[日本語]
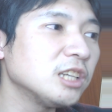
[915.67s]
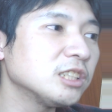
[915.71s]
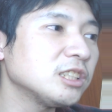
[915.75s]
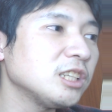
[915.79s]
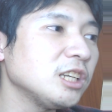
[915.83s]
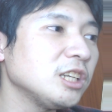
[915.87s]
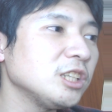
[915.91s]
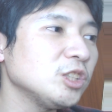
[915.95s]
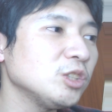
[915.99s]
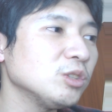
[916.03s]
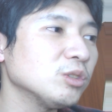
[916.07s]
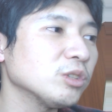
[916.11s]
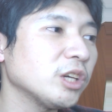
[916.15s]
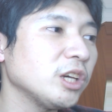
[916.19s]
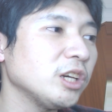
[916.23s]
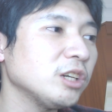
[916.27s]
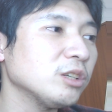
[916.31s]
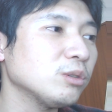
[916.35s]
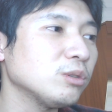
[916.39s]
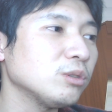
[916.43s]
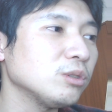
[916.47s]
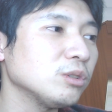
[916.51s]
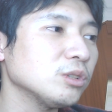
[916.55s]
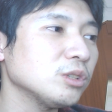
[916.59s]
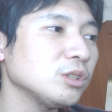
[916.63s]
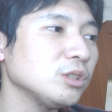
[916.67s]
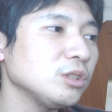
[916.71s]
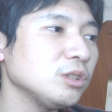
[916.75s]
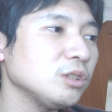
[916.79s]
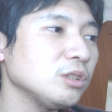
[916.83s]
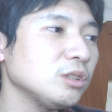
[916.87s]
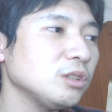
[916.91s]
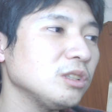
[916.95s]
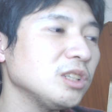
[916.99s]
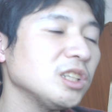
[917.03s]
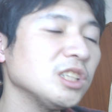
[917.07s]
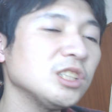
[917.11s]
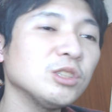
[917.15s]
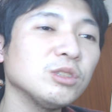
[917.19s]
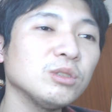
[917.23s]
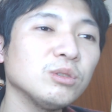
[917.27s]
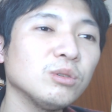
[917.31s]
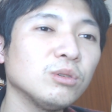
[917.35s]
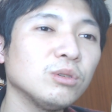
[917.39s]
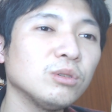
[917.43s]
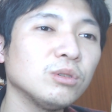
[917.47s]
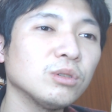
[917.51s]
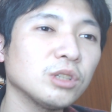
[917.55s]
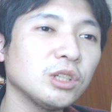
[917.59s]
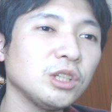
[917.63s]
選手の契約更新ってのは非常に
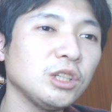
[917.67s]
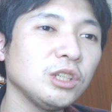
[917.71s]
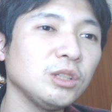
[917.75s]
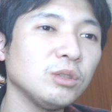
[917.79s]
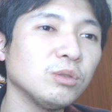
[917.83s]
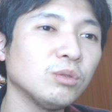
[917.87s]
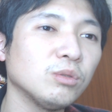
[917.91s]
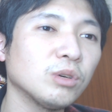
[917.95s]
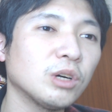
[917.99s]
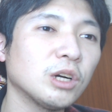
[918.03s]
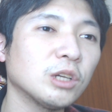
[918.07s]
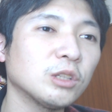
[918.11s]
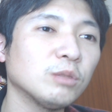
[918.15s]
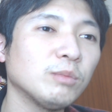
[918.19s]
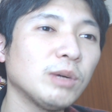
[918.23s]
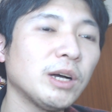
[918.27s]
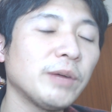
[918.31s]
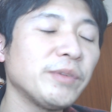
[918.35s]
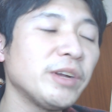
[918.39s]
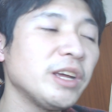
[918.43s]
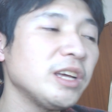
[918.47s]
大きいのかと、まあ、